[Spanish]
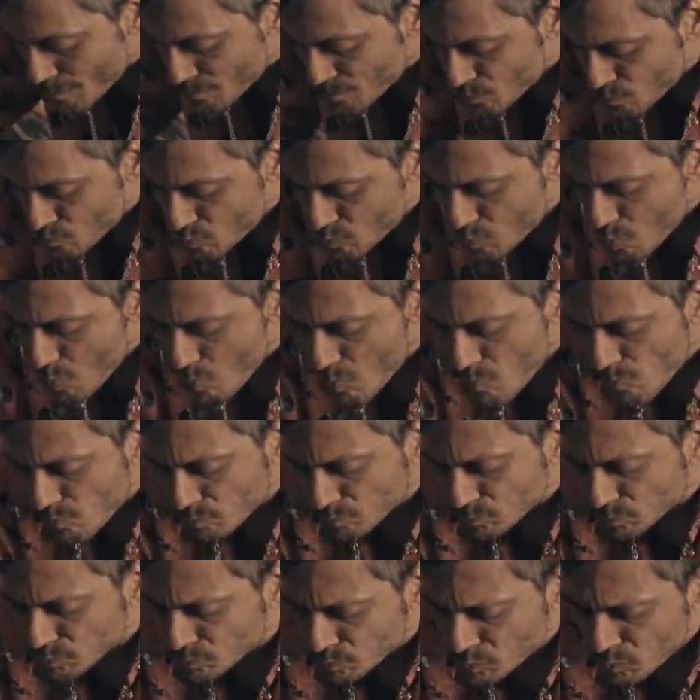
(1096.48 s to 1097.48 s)
Eh,
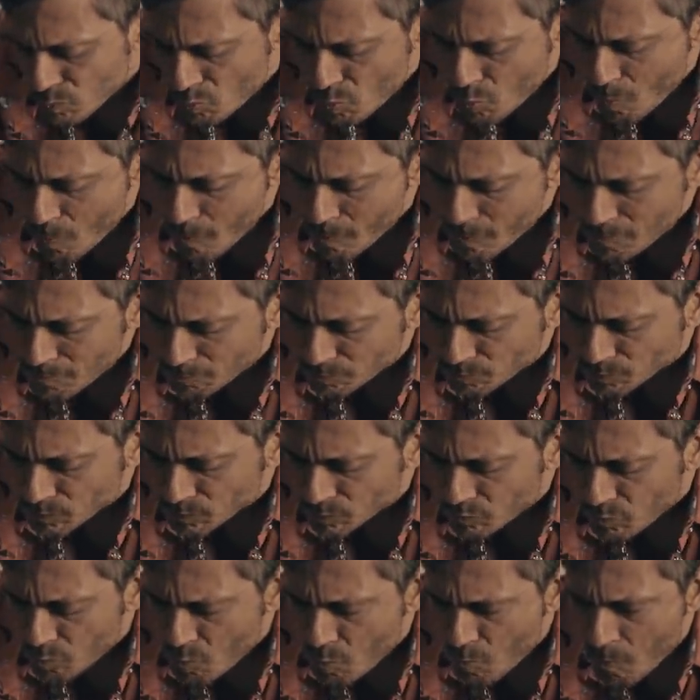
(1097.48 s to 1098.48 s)
bueno, lo que
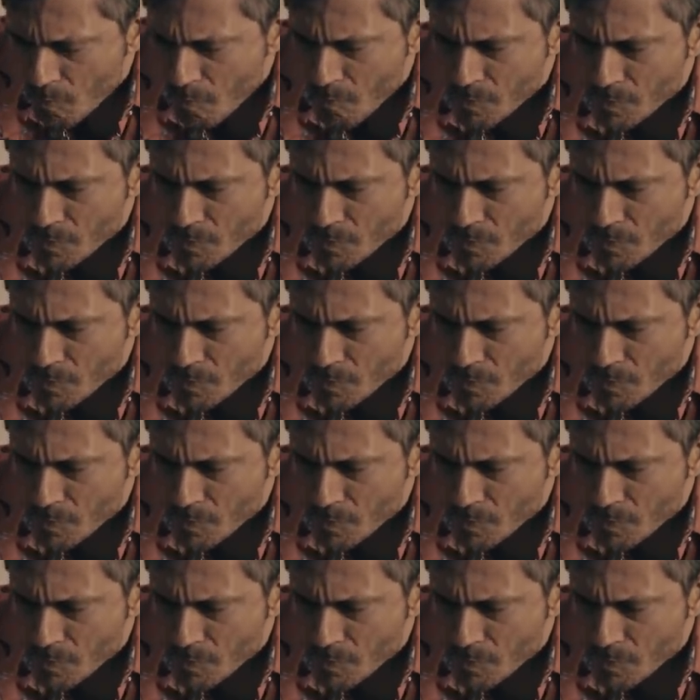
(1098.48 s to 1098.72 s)
queremos